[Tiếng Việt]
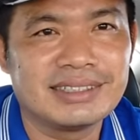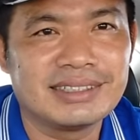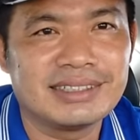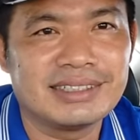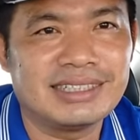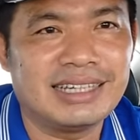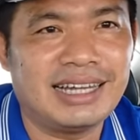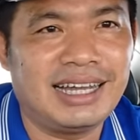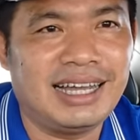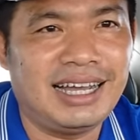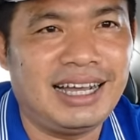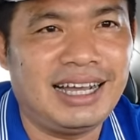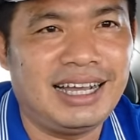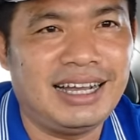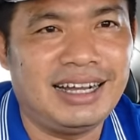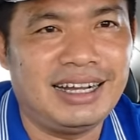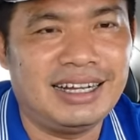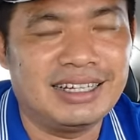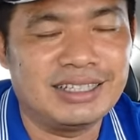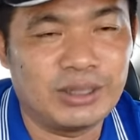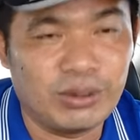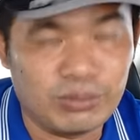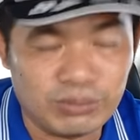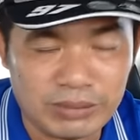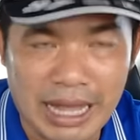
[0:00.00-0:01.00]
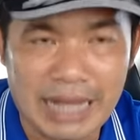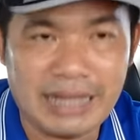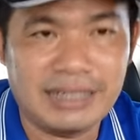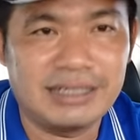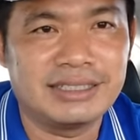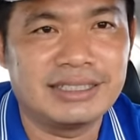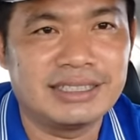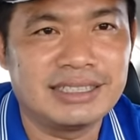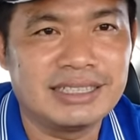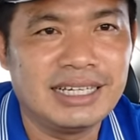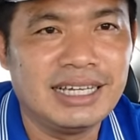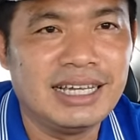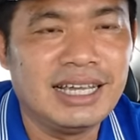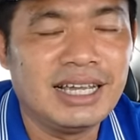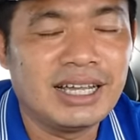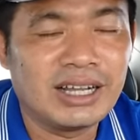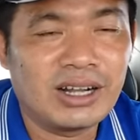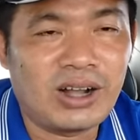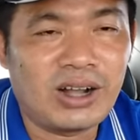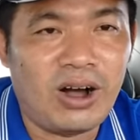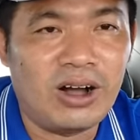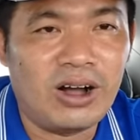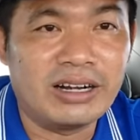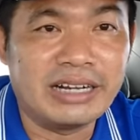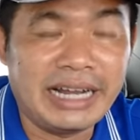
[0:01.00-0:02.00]
yeah, chung thân
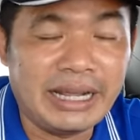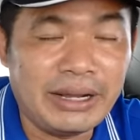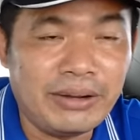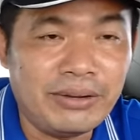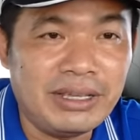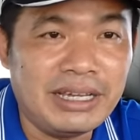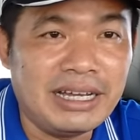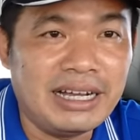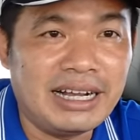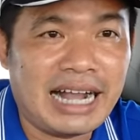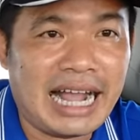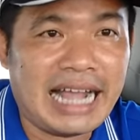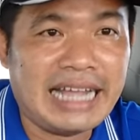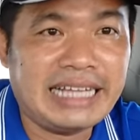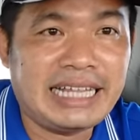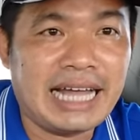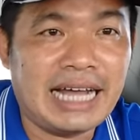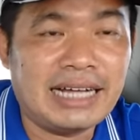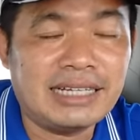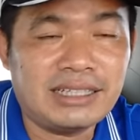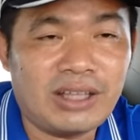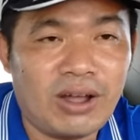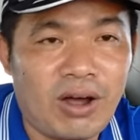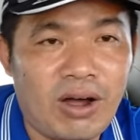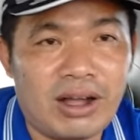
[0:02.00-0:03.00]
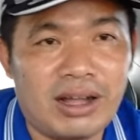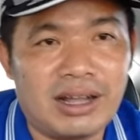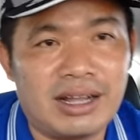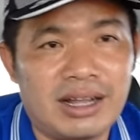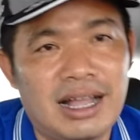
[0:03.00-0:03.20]
còn nếu như gây thất thoát